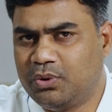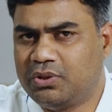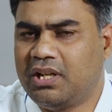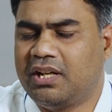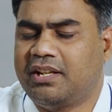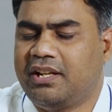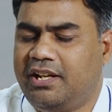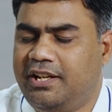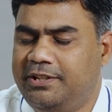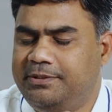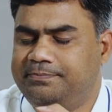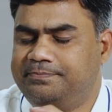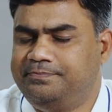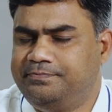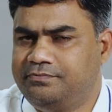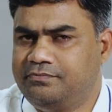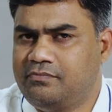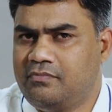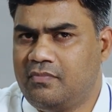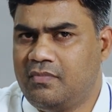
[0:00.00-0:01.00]
होता क्या है
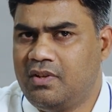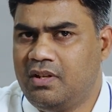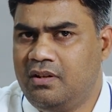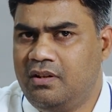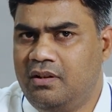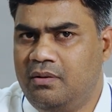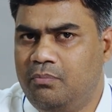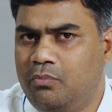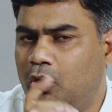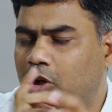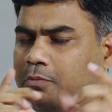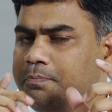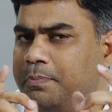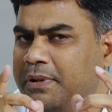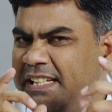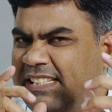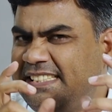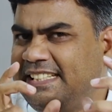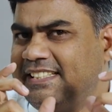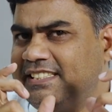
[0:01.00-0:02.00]
बहुत
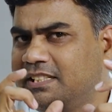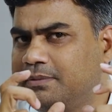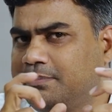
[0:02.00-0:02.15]
बेसिक